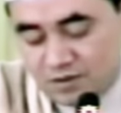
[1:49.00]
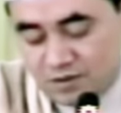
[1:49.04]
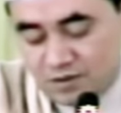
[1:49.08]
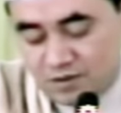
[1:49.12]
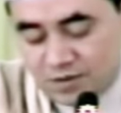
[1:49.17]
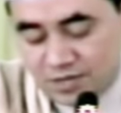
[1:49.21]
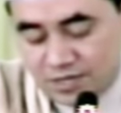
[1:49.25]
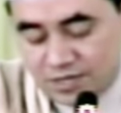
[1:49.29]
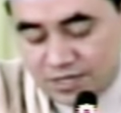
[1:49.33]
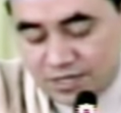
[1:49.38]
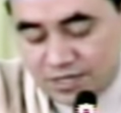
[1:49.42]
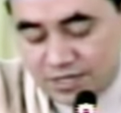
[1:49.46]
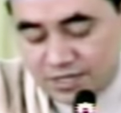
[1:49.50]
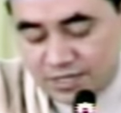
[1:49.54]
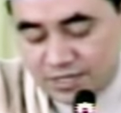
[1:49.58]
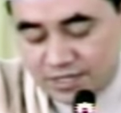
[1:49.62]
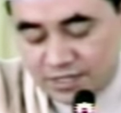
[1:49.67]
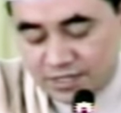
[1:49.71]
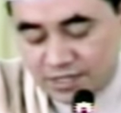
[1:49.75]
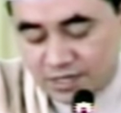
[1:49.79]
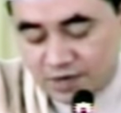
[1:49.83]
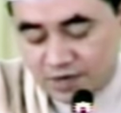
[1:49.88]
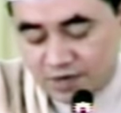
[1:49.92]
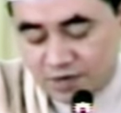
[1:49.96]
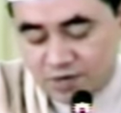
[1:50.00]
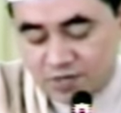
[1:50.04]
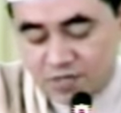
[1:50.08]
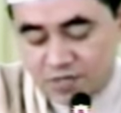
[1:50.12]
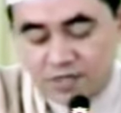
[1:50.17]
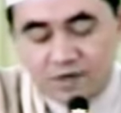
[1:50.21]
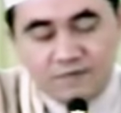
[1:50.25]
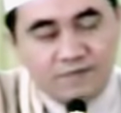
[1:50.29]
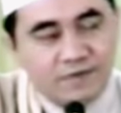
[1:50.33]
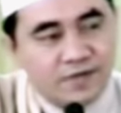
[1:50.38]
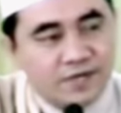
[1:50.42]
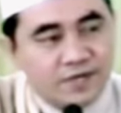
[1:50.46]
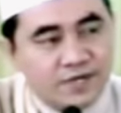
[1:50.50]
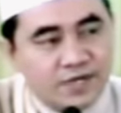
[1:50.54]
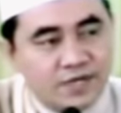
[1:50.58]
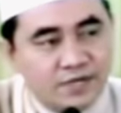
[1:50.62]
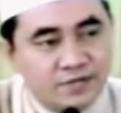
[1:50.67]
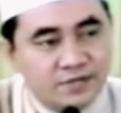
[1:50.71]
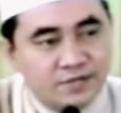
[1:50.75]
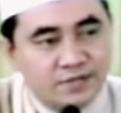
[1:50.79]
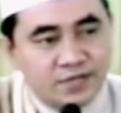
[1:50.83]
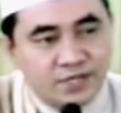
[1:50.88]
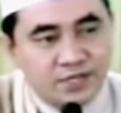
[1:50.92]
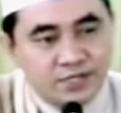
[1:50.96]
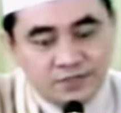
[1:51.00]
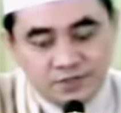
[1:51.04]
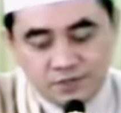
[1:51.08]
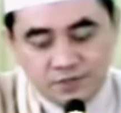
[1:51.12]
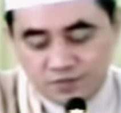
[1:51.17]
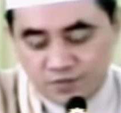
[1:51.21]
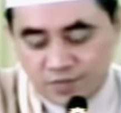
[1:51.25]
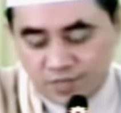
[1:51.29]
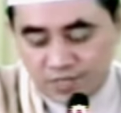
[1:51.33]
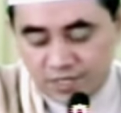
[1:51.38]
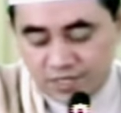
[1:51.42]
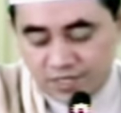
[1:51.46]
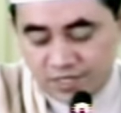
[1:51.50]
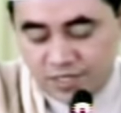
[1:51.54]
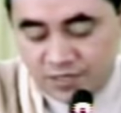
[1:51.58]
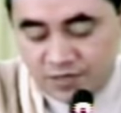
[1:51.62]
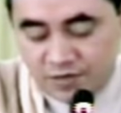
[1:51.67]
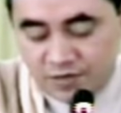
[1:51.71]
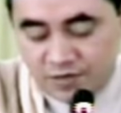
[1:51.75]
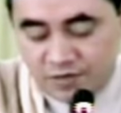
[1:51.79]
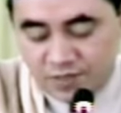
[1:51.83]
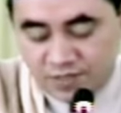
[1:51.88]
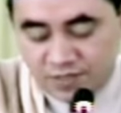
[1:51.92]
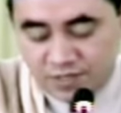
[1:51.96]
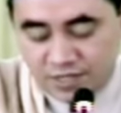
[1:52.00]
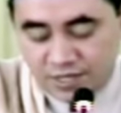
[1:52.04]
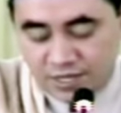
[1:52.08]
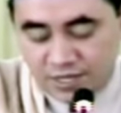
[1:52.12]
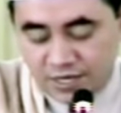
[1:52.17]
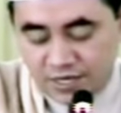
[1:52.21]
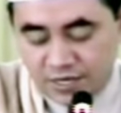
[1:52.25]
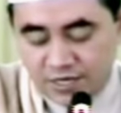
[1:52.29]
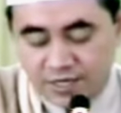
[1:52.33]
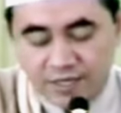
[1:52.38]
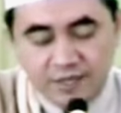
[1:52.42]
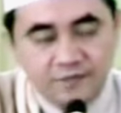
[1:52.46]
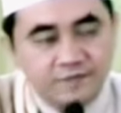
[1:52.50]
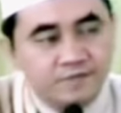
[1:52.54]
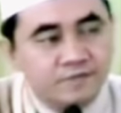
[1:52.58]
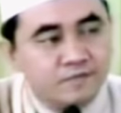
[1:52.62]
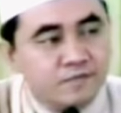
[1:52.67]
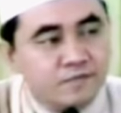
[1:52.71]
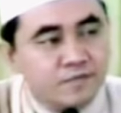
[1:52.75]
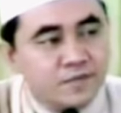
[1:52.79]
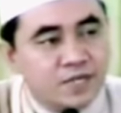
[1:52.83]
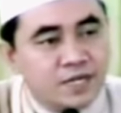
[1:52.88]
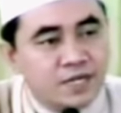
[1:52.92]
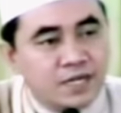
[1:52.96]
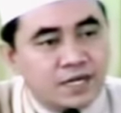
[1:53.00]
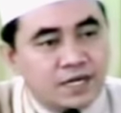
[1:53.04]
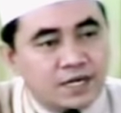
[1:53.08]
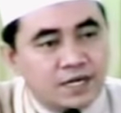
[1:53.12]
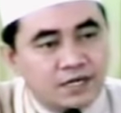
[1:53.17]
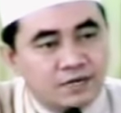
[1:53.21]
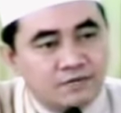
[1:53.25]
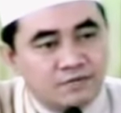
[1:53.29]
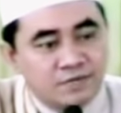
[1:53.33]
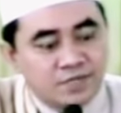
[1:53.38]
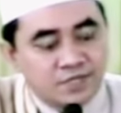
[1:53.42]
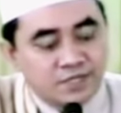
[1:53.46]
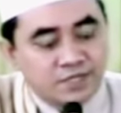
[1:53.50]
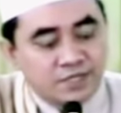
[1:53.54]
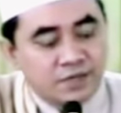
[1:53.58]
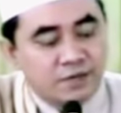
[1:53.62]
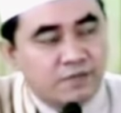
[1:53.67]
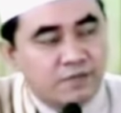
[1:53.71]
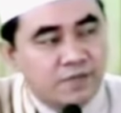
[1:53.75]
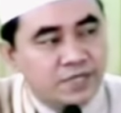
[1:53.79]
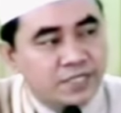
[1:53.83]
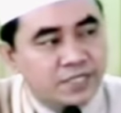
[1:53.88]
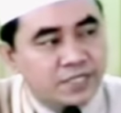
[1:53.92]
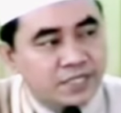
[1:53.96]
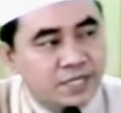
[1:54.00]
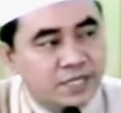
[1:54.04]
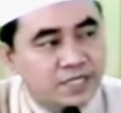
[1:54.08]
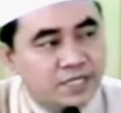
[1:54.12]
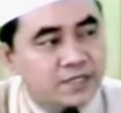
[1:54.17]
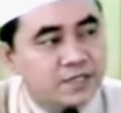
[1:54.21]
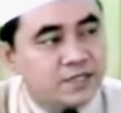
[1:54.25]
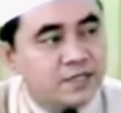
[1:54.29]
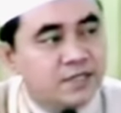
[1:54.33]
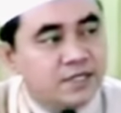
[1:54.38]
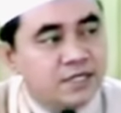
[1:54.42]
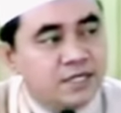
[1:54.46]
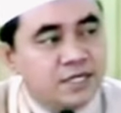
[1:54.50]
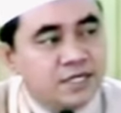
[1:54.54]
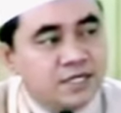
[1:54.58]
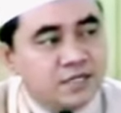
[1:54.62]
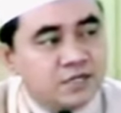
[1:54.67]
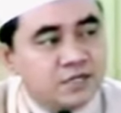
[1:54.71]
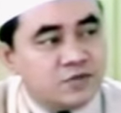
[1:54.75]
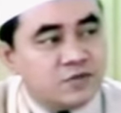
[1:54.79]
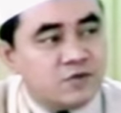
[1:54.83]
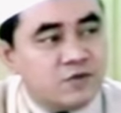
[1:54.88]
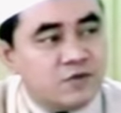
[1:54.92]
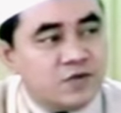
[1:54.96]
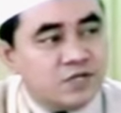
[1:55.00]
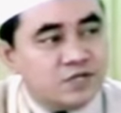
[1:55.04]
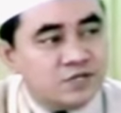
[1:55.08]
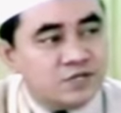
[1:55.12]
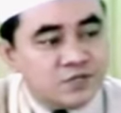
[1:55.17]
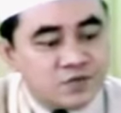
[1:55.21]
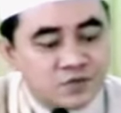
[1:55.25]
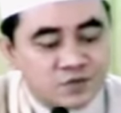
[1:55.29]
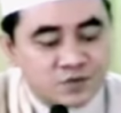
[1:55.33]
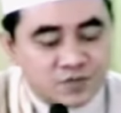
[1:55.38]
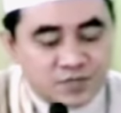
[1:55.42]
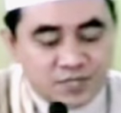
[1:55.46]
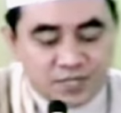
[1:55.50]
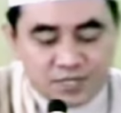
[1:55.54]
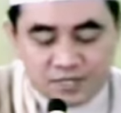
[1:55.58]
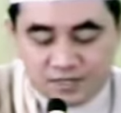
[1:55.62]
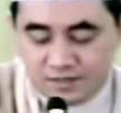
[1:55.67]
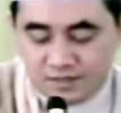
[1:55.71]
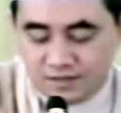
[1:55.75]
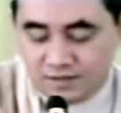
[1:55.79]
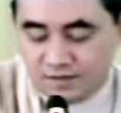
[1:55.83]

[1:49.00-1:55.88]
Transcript: orang yang takut kepada Allah subhanahu wa ta'ala akan mendapatkan dua surga